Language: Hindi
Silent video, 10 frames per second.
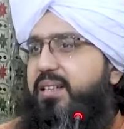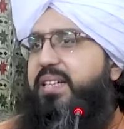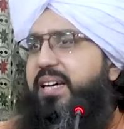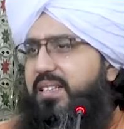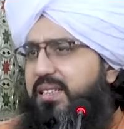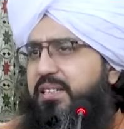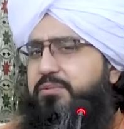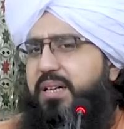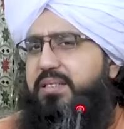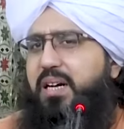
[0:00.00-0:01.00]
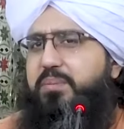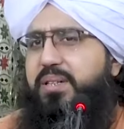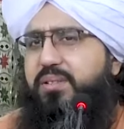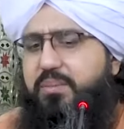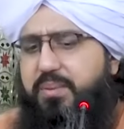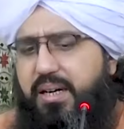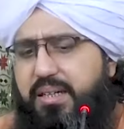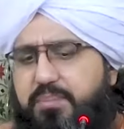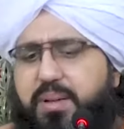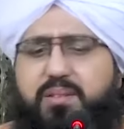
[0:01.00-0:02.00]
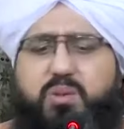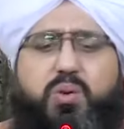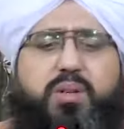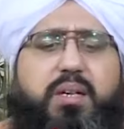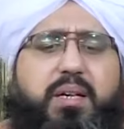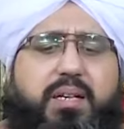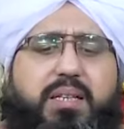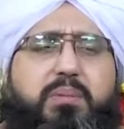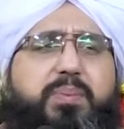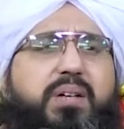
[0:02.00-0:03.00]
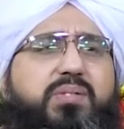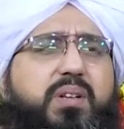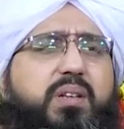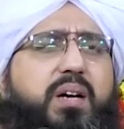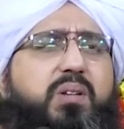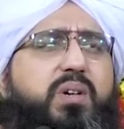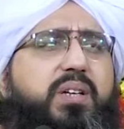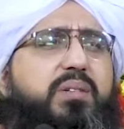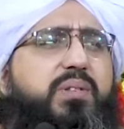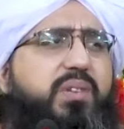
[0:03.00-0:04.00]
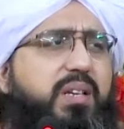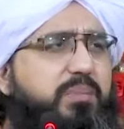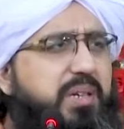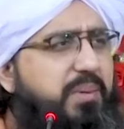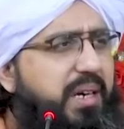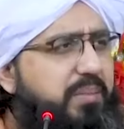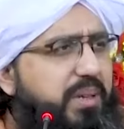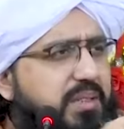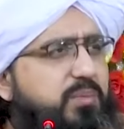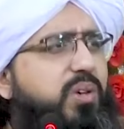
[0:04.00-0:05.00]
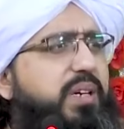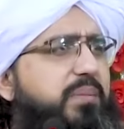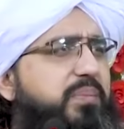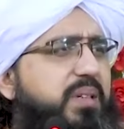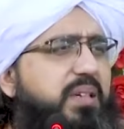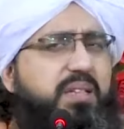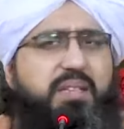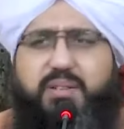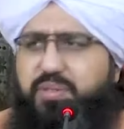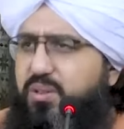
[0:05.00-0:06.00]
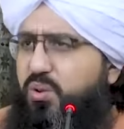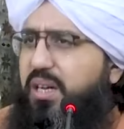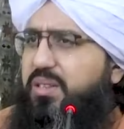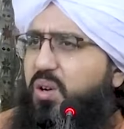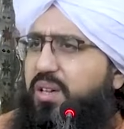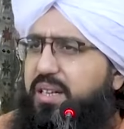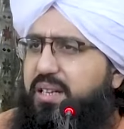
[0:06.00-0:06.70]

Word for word: अच्छा एक लतीफ़ बात यहाँ मेरे जहन में आ गई बाज़ लोग नबी पाक सल्लल्लाहु अलैहि वसल्लम के बारे में अजीब व गरीब ये फितरों का दौर है